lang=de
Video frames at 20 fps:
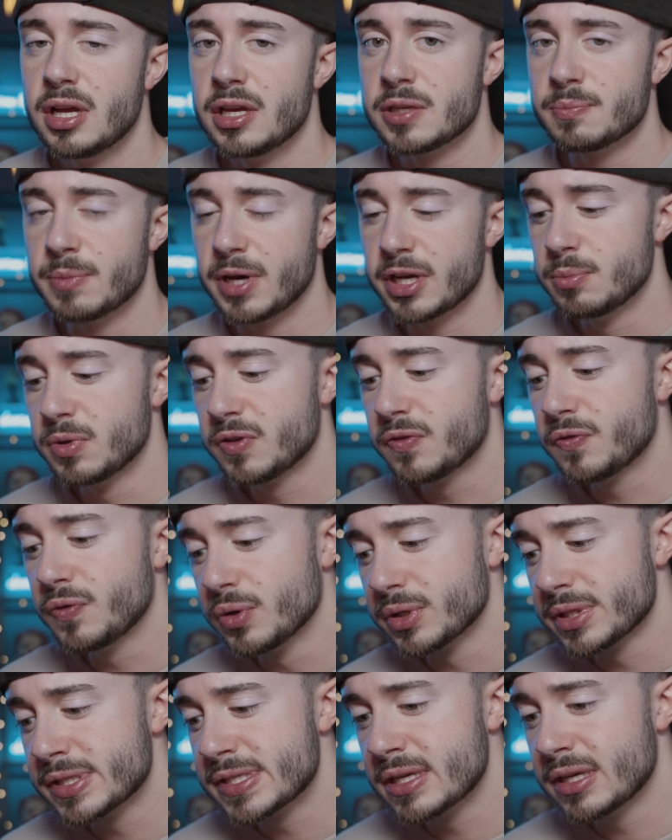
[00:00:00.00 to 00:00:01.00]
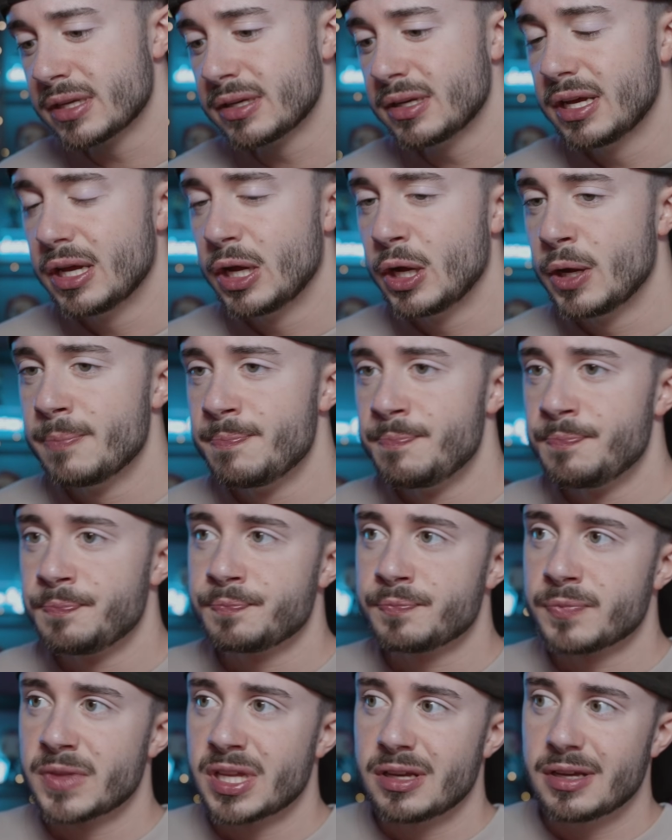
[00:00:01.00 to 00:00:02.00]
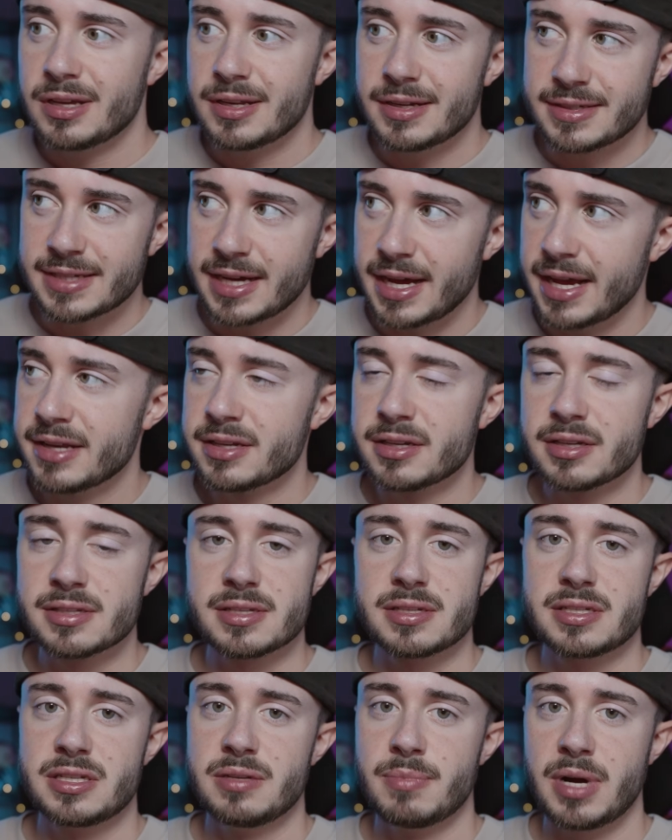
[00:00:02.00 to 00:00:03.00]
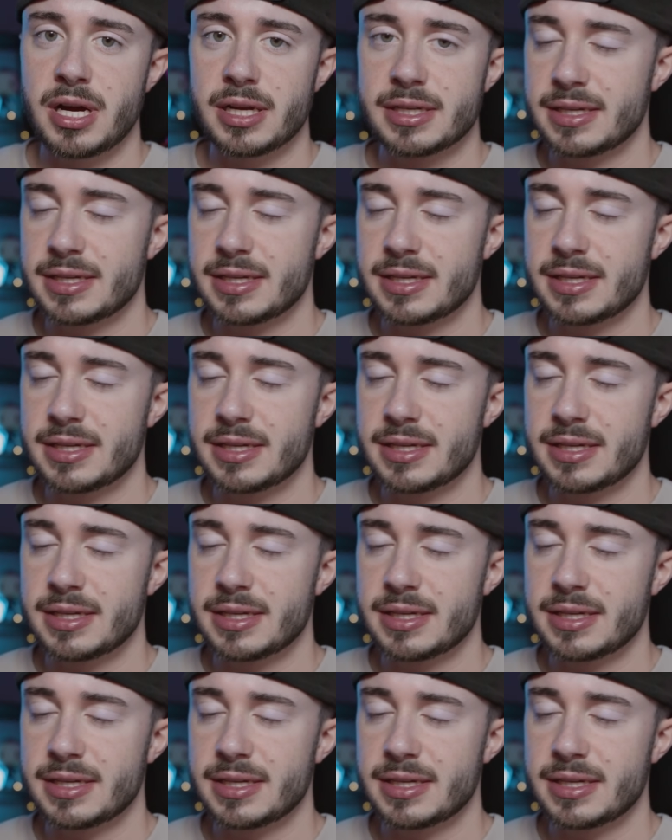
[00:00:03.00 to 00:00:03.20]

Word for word: Ich meine, mit 14 da ändern sich die,